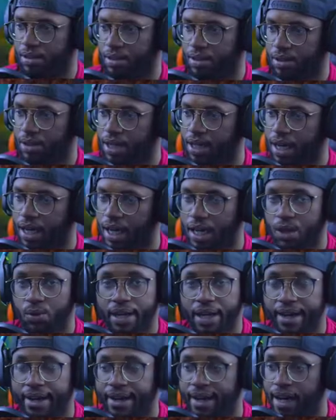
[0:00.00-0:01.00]
اوكي
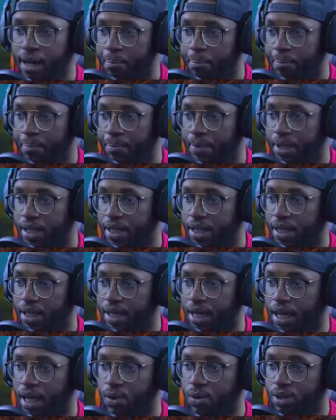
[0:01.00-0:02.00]
خلونا ننام
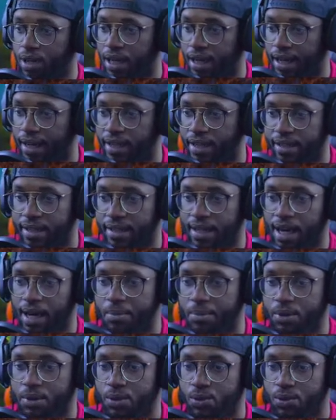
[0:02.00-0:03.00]
خلونا الحين
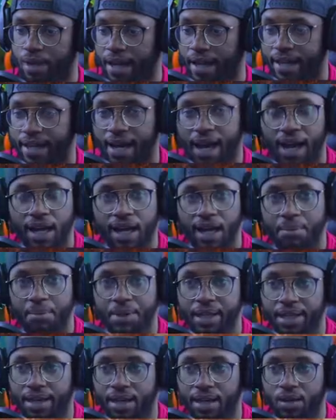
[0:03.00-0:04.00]
ننام نريح
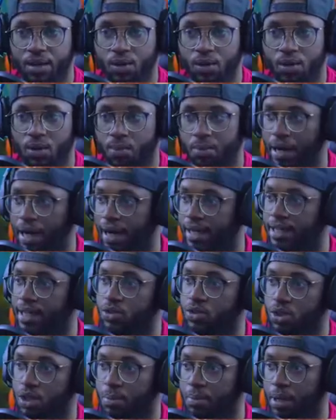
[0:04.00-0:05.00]
الاميره وبعدها
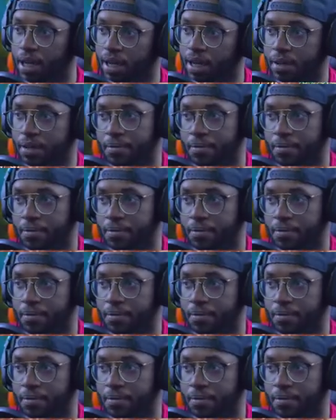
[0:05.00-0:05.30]
الصبح